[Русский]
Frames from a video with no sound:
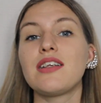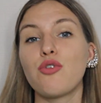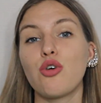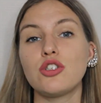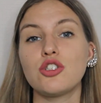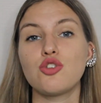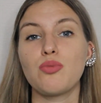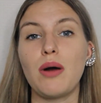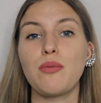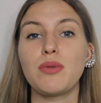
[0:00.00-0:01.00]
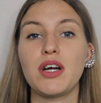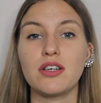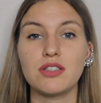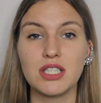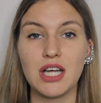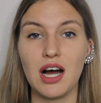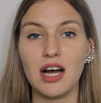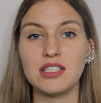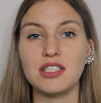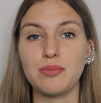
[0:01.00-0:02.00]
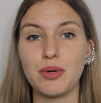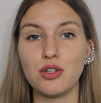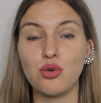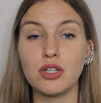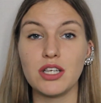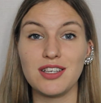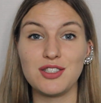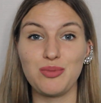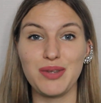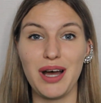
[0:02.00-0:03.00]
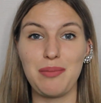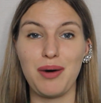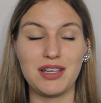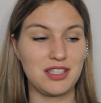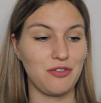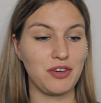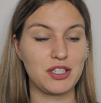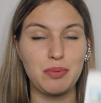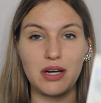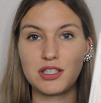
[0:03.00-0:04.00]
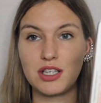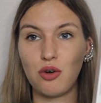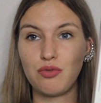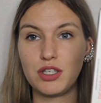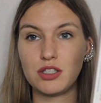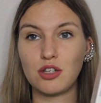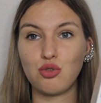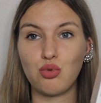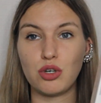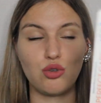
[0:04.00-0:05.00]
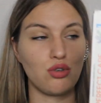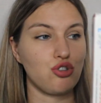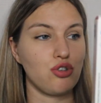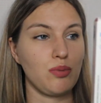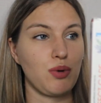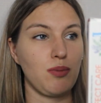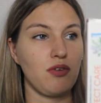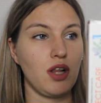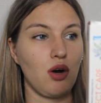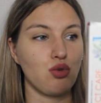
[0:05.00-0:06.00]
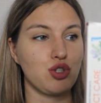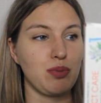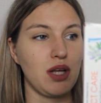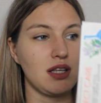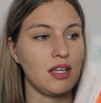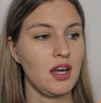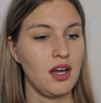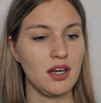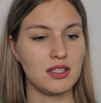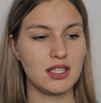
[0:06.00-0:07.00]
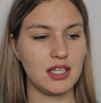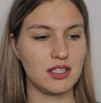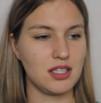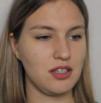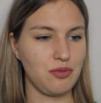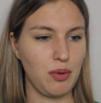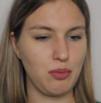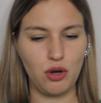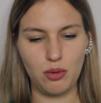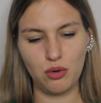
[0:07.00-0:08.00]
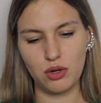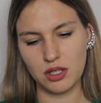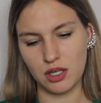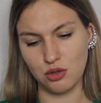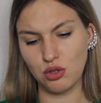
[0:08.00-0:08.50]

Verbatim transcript: Выходит за зубами у меня, как всегда, один продукт, это зубная паста. Фикс прайс, я увидела ту, которую еще не пробовала, у Сплат Sensitive, по-моему, это.